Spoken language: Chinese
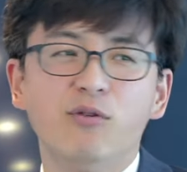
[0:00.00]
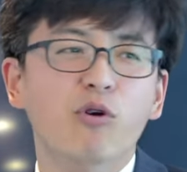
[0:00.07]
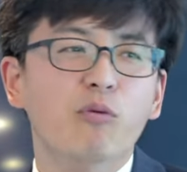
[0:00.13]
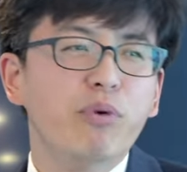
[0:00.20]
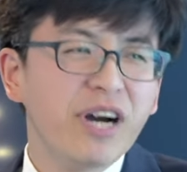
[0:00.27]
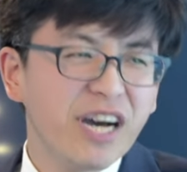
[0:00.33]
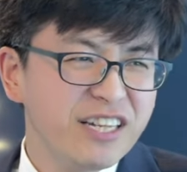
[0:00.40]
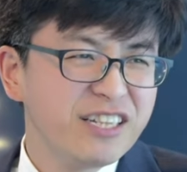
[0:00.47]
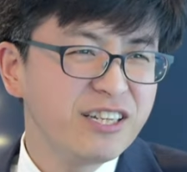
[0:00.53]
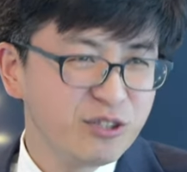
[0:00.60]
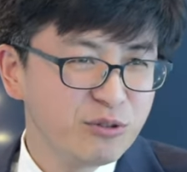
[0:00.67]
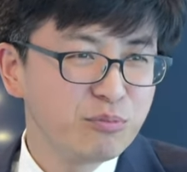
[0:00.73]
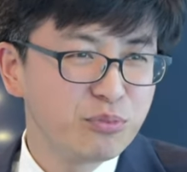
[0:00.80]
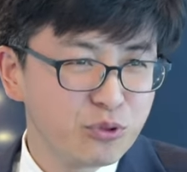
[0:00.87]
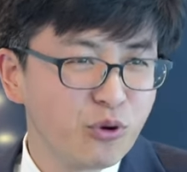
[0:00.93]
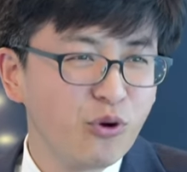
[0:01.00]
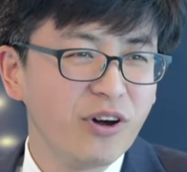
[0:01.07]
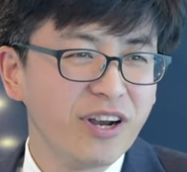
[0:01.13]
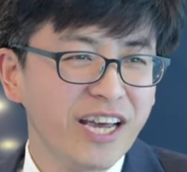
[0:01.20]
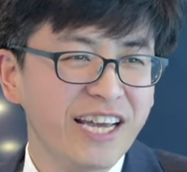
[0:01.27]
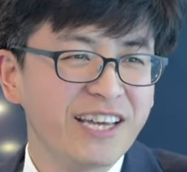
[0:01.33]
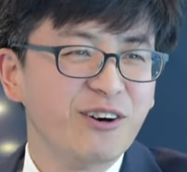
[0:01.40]
我不恨他就不
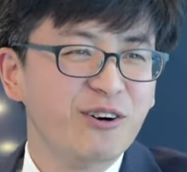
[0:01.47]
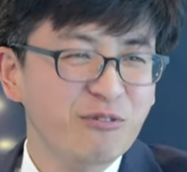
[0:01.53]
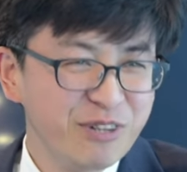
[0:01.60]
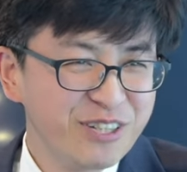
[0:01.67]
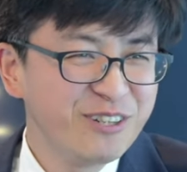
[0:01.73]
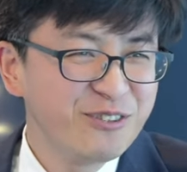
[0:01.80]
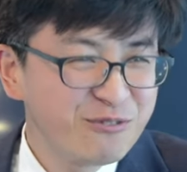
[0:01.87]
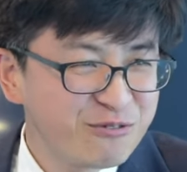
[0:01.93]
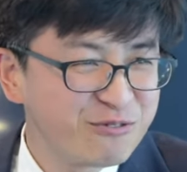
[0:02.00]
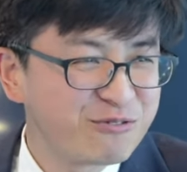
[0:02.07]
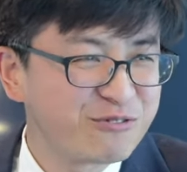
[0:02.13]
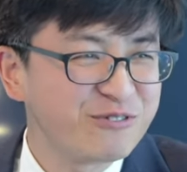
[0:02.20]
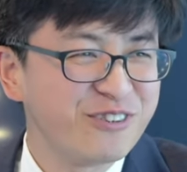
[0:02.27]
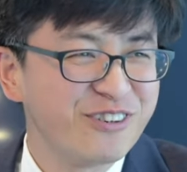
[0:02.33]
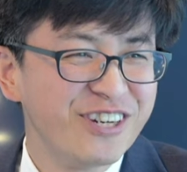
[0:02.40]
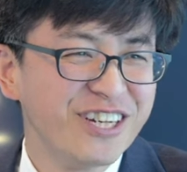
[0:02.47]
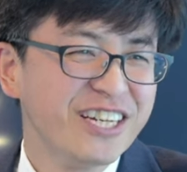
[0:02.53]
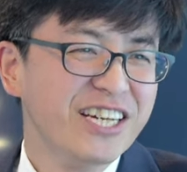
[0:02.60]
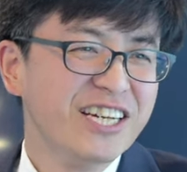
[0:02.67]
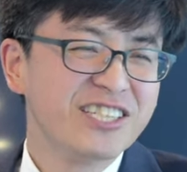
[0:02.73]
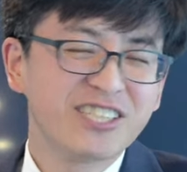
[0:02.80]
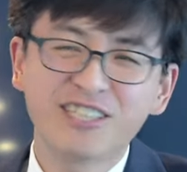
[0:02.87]
错了，要为他祝福，
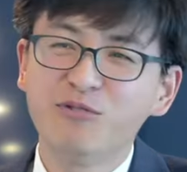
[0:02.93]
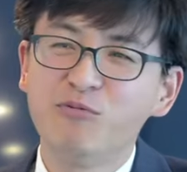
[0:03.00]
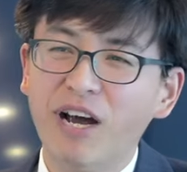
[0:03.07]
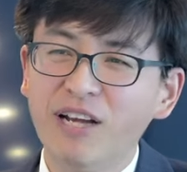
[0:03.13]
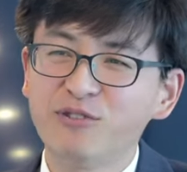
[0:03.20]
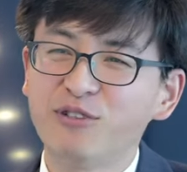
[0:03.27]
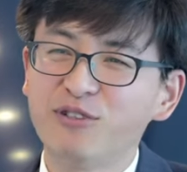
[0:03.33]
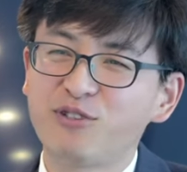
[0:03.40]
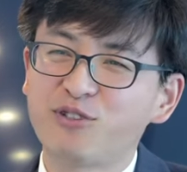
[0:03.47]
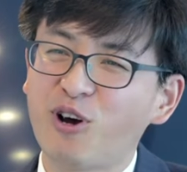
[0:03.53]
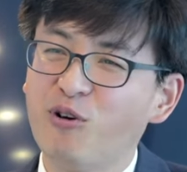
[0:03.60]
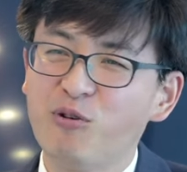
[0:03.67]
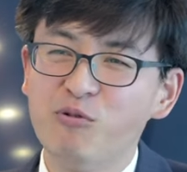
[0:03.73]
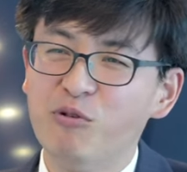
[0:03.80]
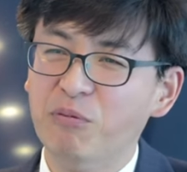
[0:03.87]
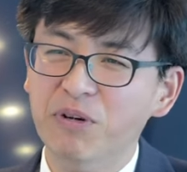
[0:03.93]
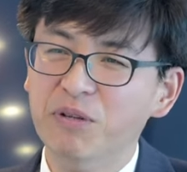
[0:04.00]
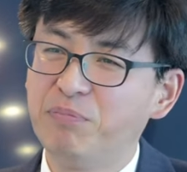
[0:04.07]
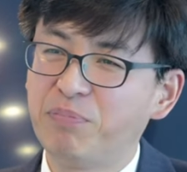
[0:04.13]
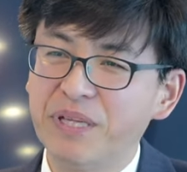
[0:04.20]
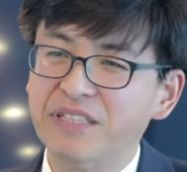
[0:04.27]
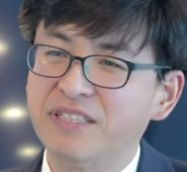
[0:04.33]
这个完全是超乎我
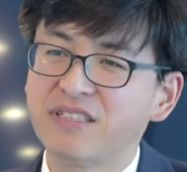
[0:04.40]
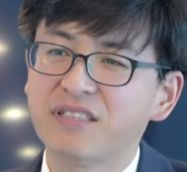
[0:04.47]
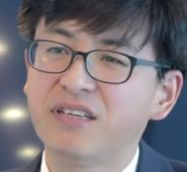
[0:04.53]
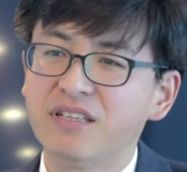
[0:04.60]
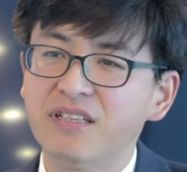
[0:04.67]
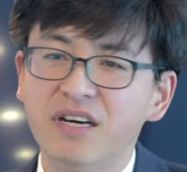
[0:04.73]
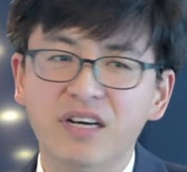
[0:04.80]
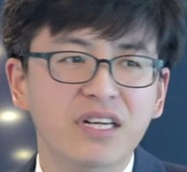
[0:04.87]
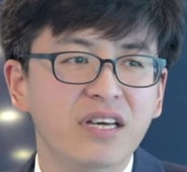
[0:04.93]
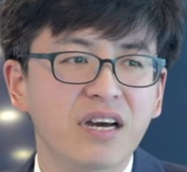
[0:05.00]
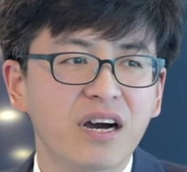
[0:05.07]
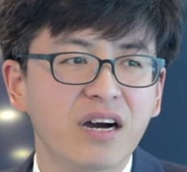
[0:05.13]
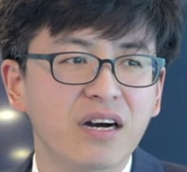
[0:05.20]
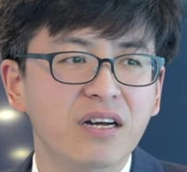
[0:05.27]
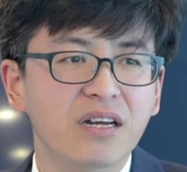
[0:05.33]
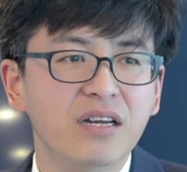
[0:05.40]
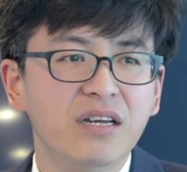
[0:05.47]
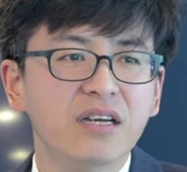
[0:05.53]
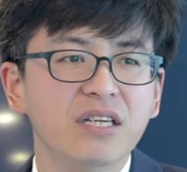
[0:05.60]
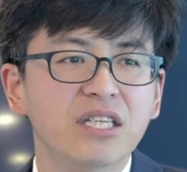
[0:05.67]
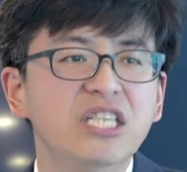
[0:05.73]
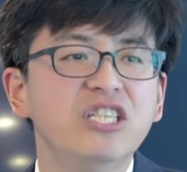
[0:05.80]
们本性和能力哈，
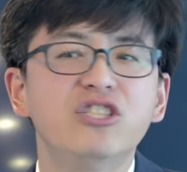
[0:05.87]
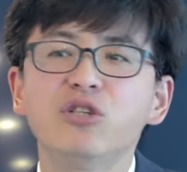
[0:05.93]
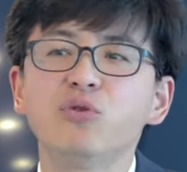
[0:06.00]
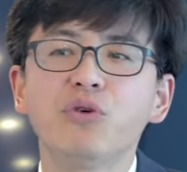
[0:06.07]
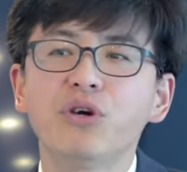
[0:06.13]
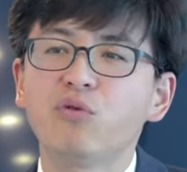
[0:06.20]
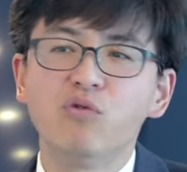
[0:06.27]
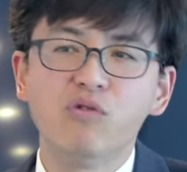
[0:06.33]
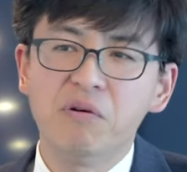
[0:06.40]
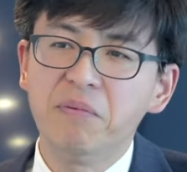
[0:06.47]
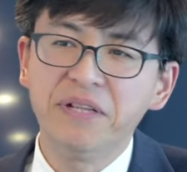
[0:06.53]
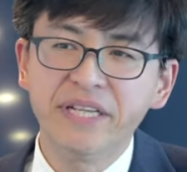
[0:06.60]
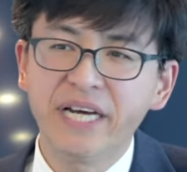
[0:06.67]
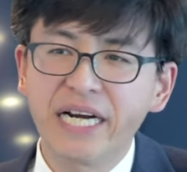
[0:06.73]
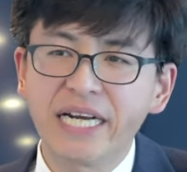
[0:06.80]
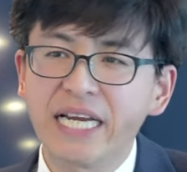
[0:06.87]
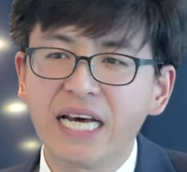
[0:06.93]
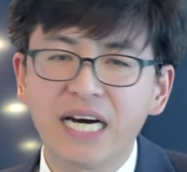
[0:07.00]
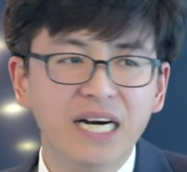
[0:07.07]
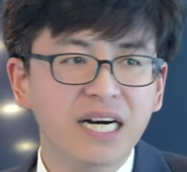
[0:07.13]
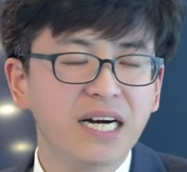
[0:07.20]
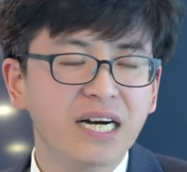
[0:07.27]
已经越过我们能力
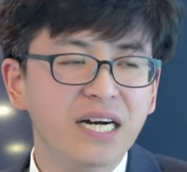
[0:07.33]
了。